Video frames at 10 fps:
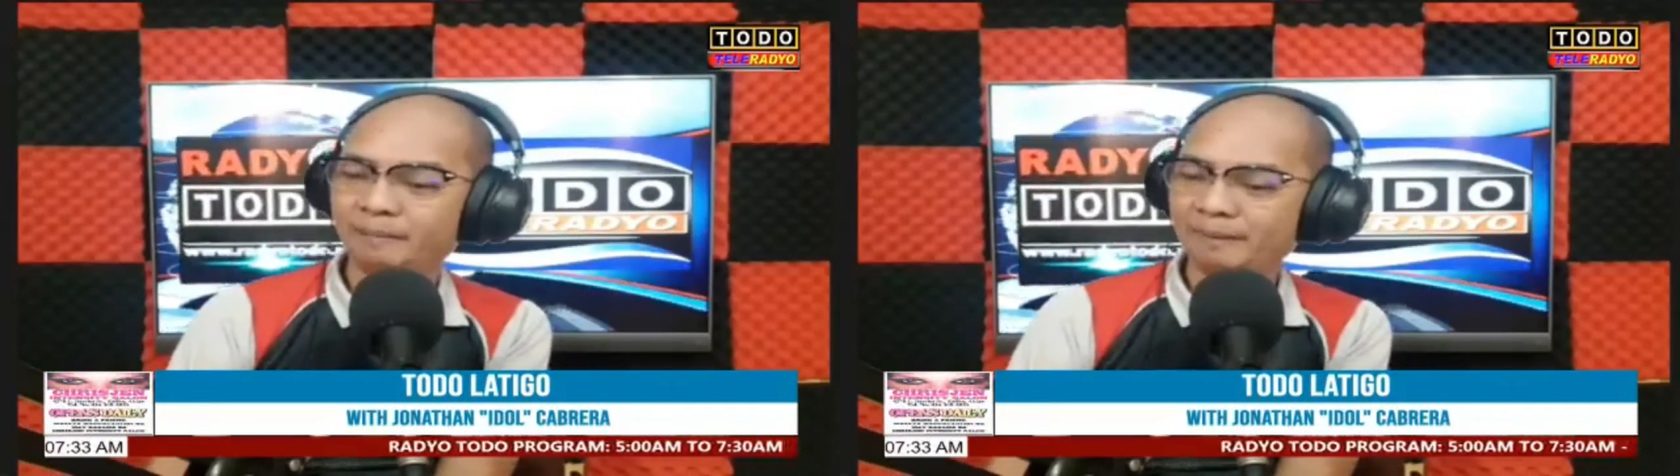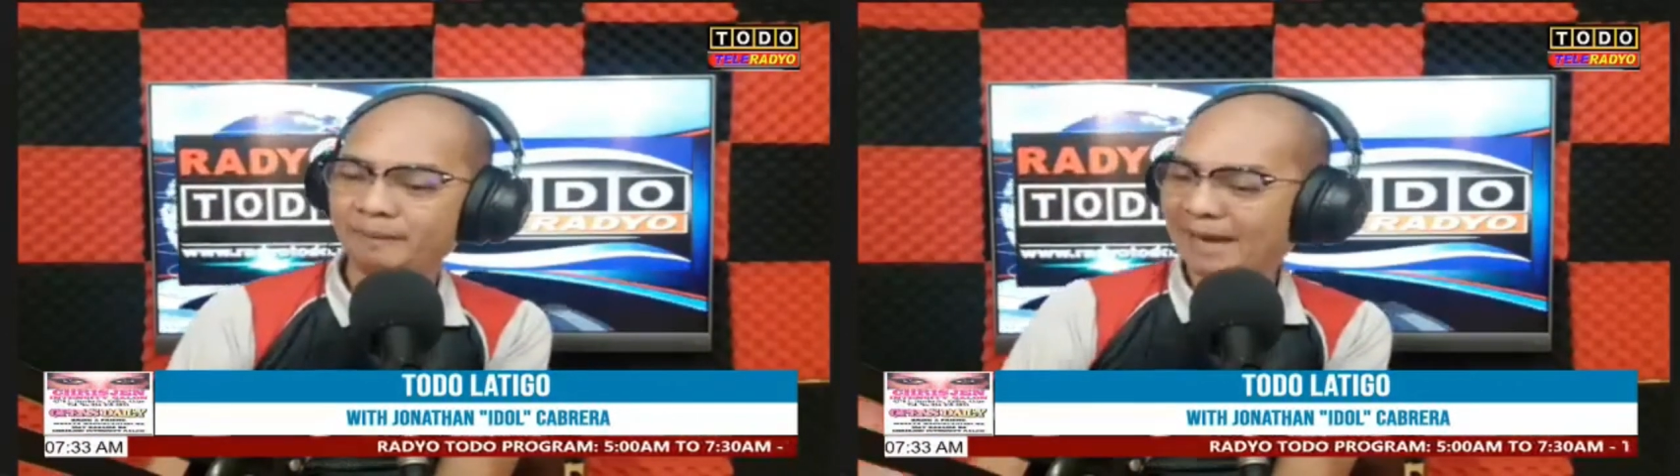
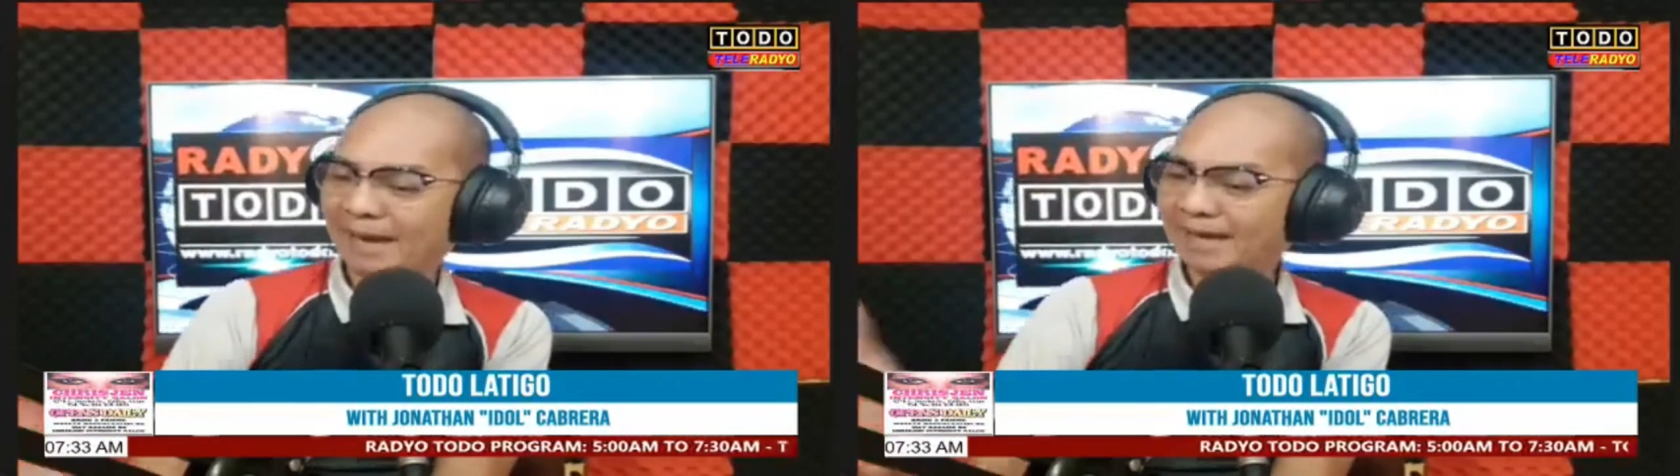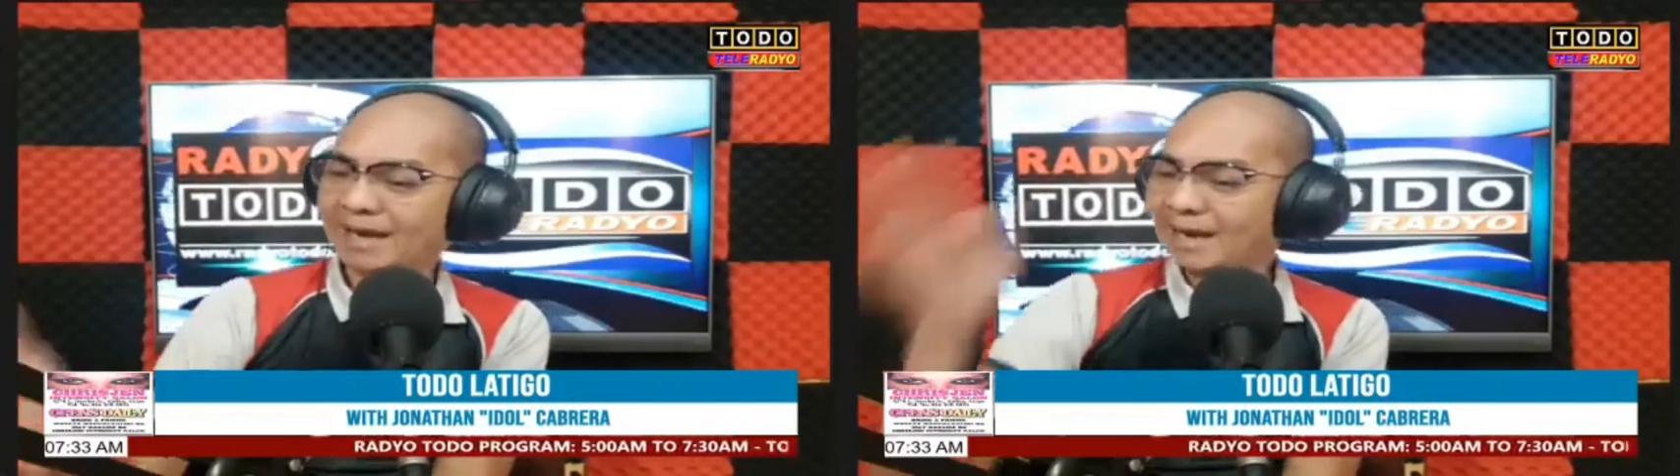
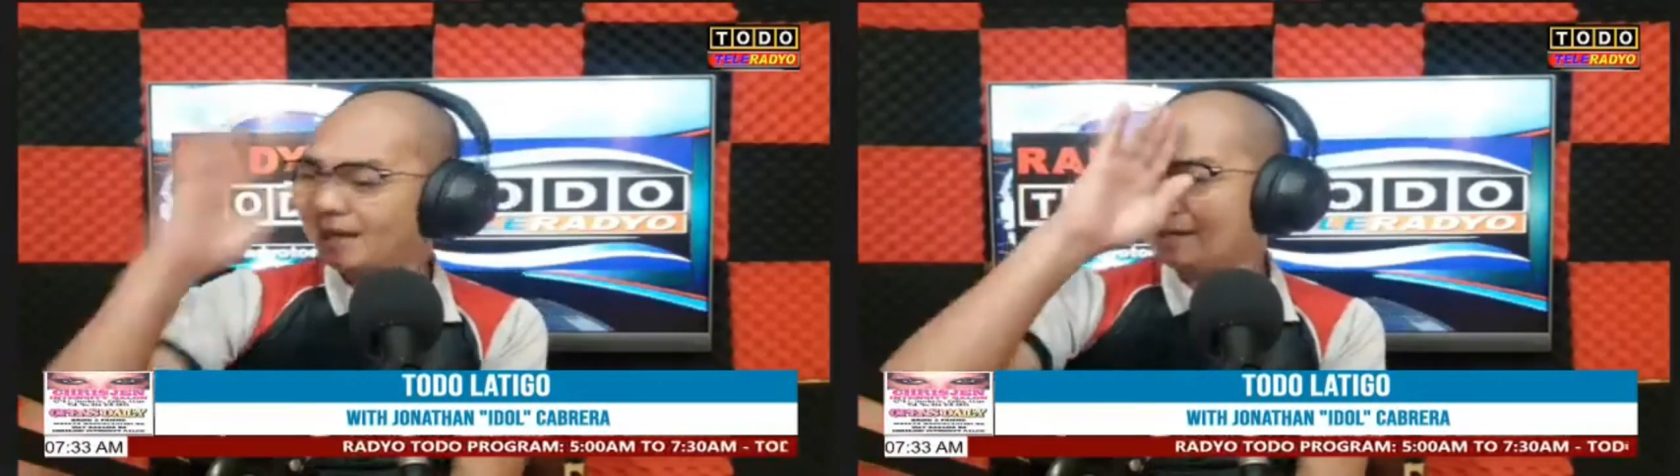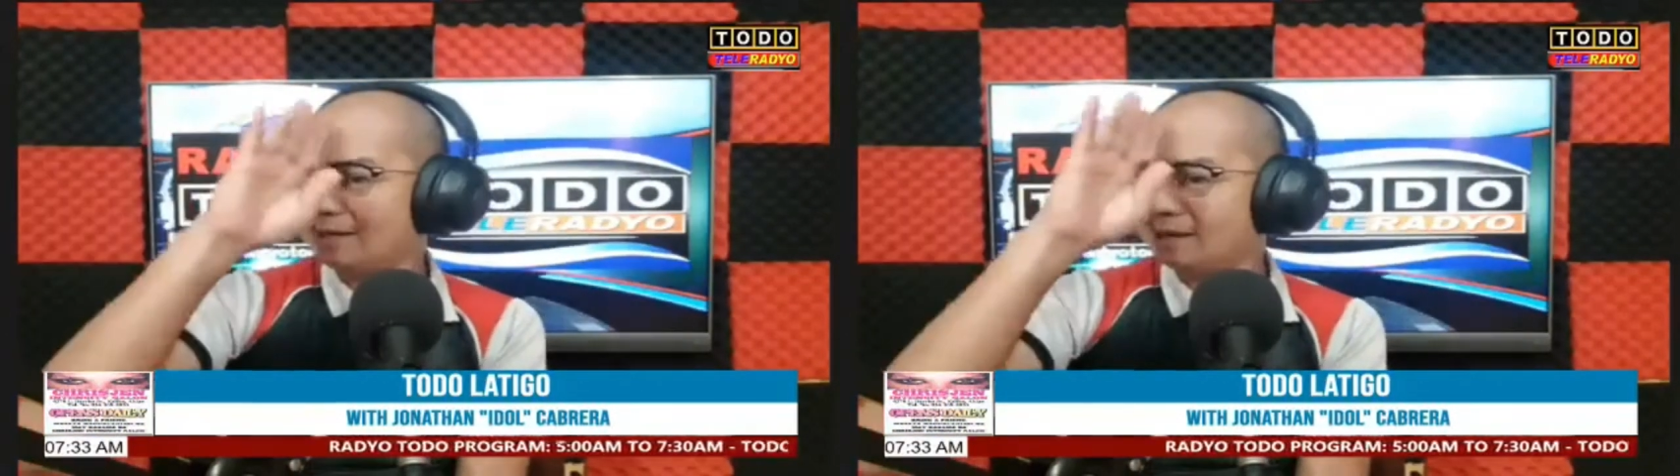Para nga
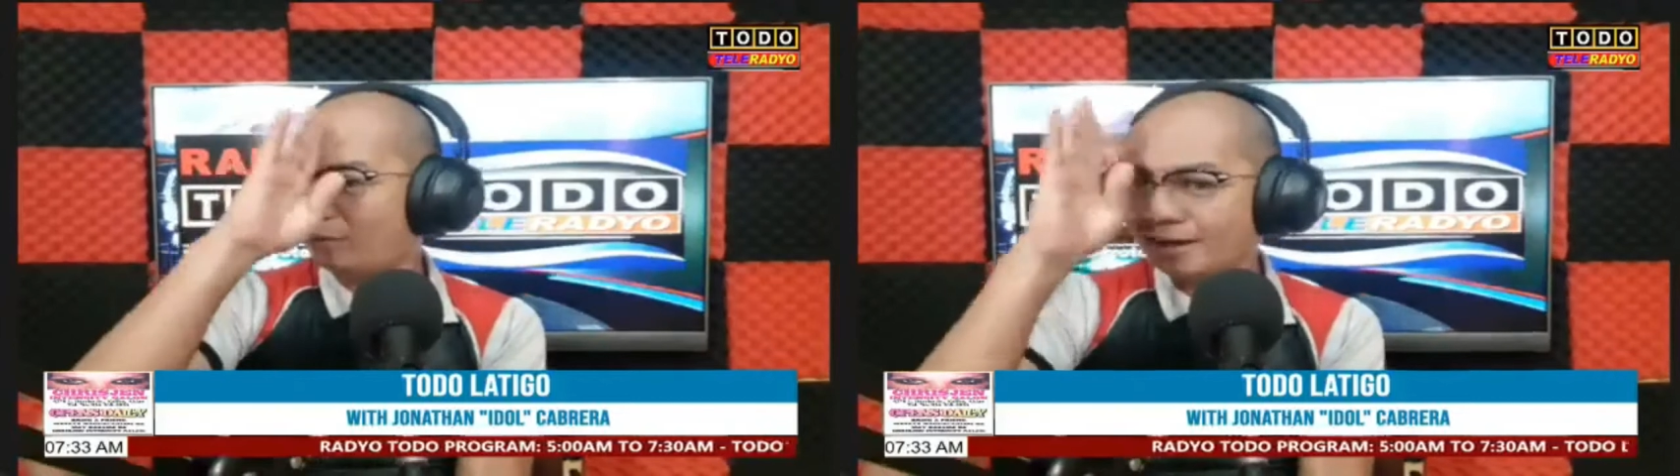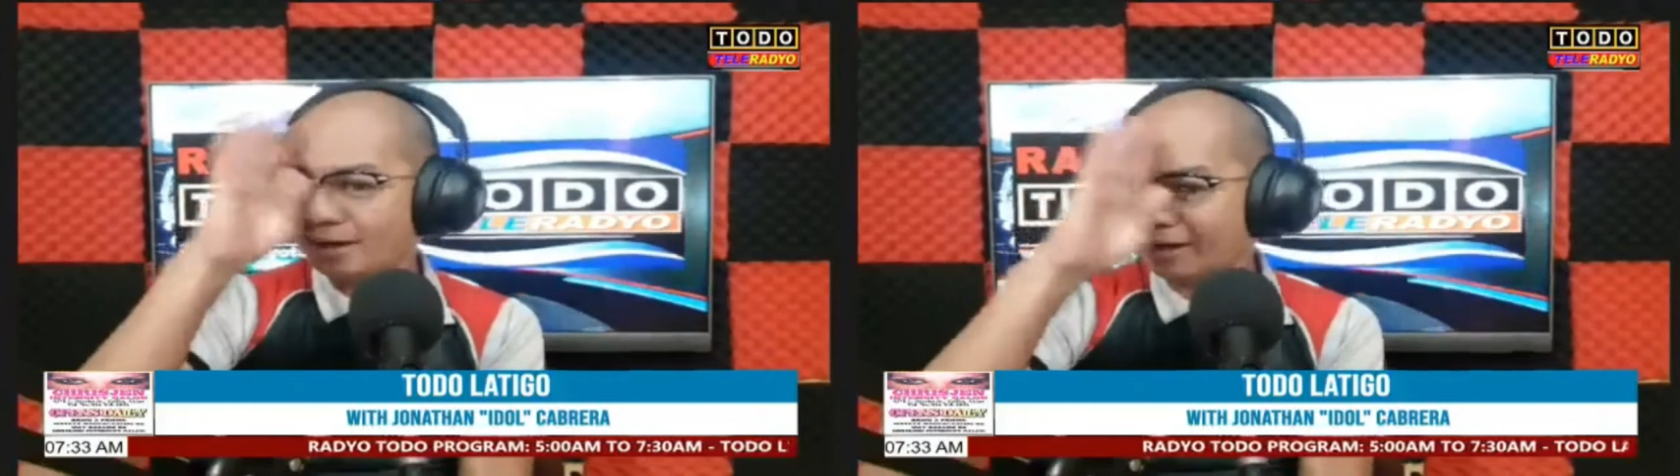
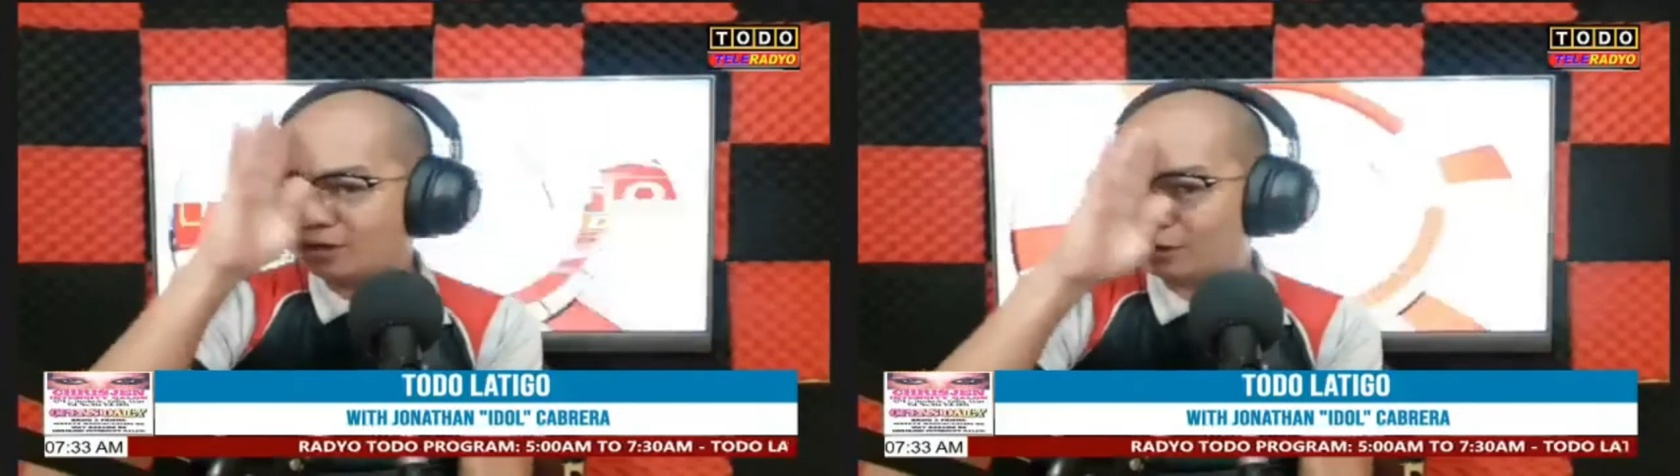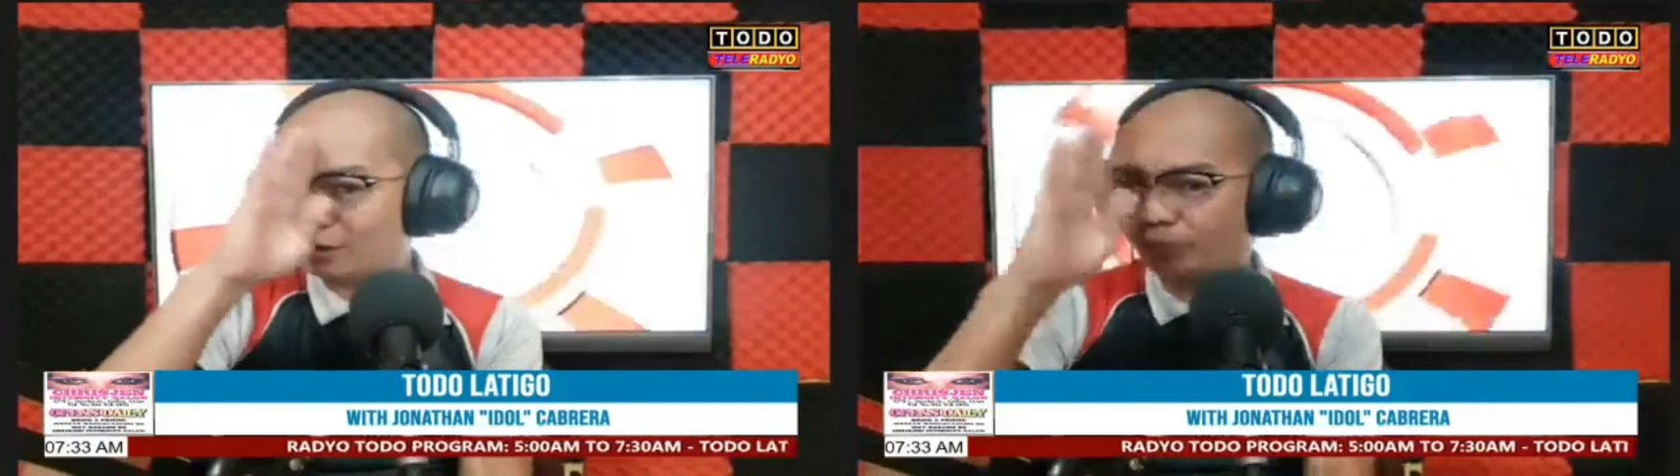kuan ang
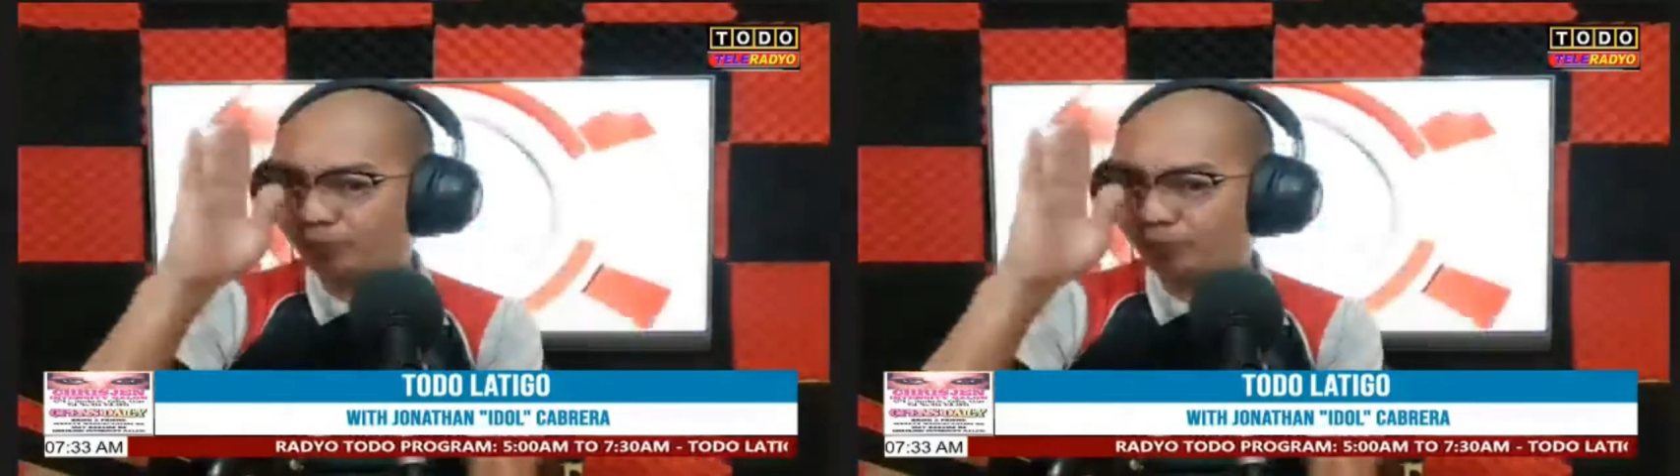inyo